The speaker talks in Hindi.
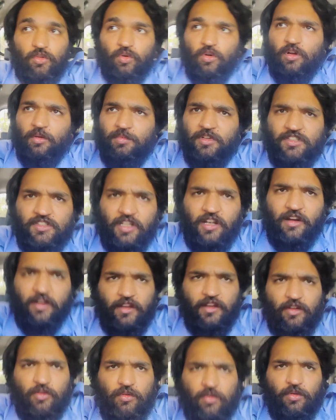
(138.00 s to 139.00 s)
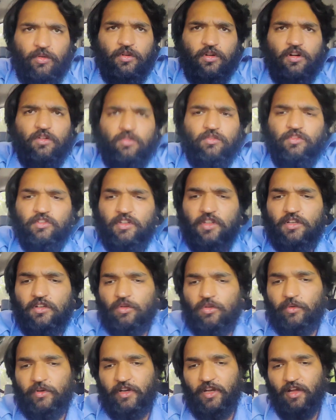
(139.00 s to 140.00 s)
तो अभी चल रहे हैं गुड़गांव से
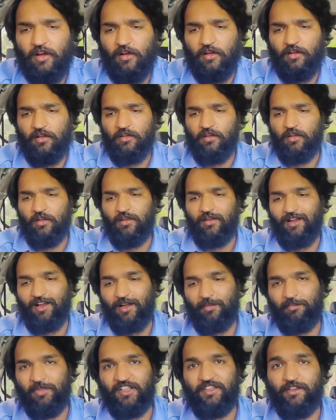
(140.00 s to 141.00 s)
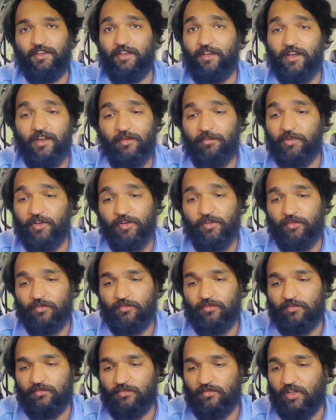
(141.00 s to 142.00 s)
नोएडा अब बज रही है
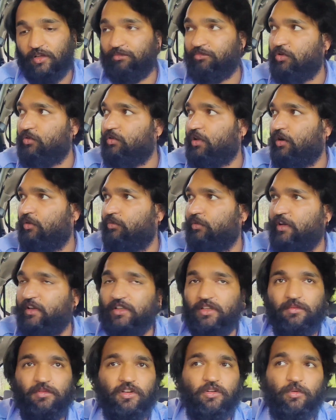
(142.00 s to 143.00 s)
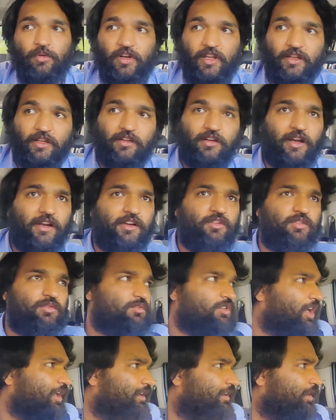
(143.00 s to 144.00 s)
अब तो उठाऊंगा ही नहीं मैं नोएडा की राइड जो
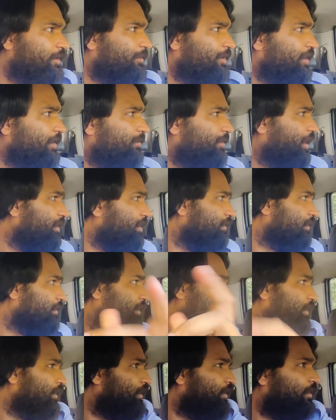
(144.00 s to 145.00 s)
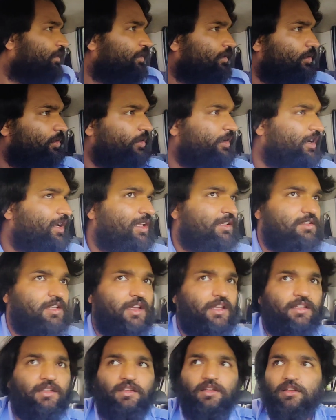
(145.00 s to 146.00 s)
उठा लिया मैंने भाई नोएडा
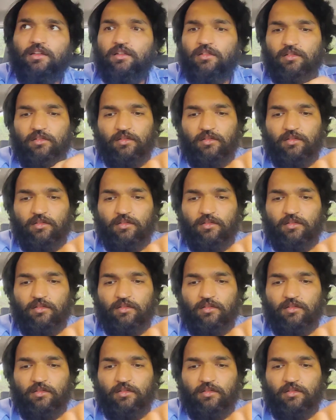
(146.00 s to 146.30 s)
जाएंगे